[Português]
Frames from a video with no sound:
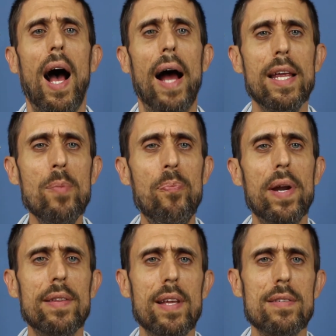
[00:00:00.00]
a
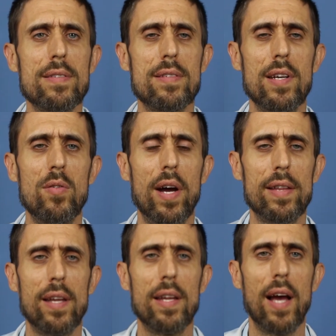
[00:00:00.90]
hipertensão
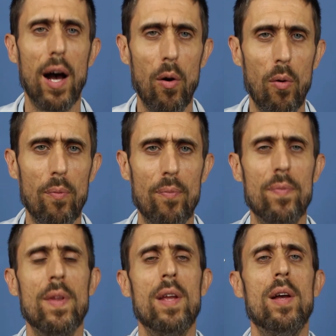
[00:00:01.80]
arterial.
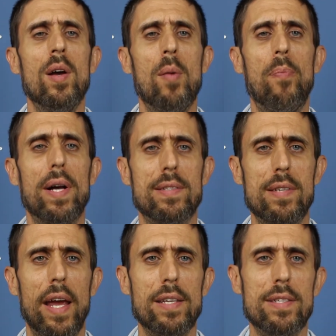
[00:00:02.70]

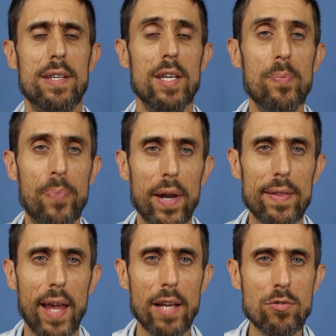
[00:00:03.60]
Pacientes
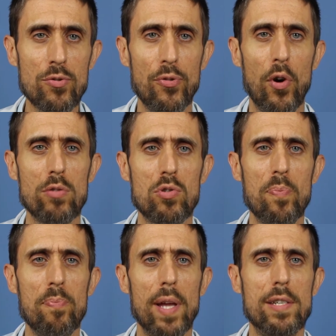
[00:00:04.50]
hipertensos foram
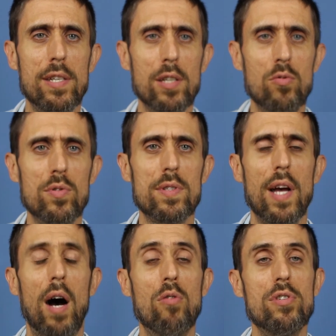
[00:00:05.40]

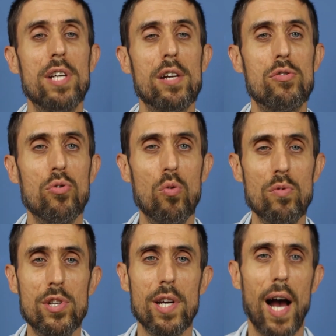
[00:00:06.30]
submetidos a um
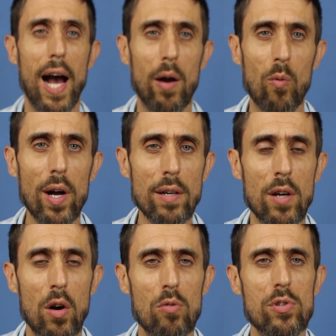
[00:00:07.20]
jejum de água,
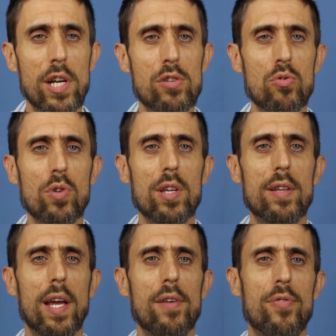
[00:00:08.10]
um jejum que
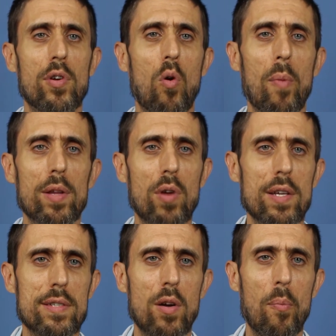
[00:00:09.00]
teve uma
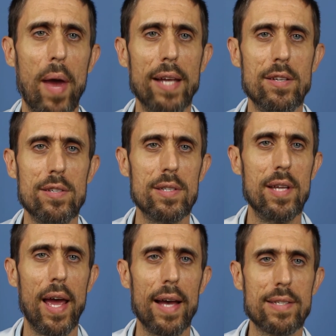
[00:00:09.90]
duração média de
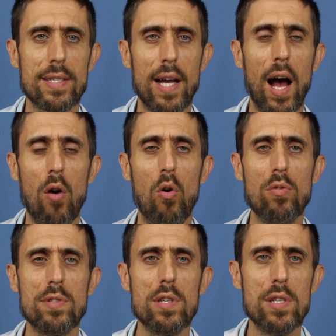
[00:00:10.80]
10 a
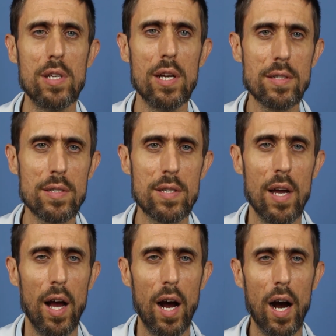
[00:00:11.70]
11 dias.
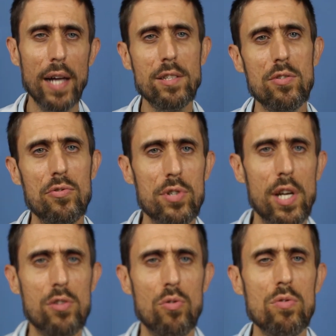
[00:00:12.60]
Antes do
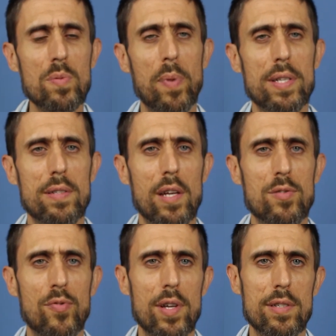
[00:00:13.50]
jejum, os
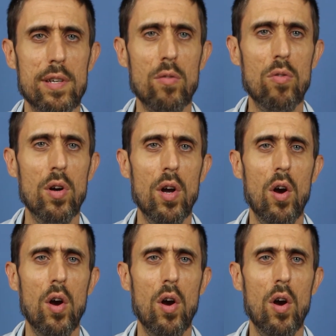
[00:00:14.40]
pacientes faziam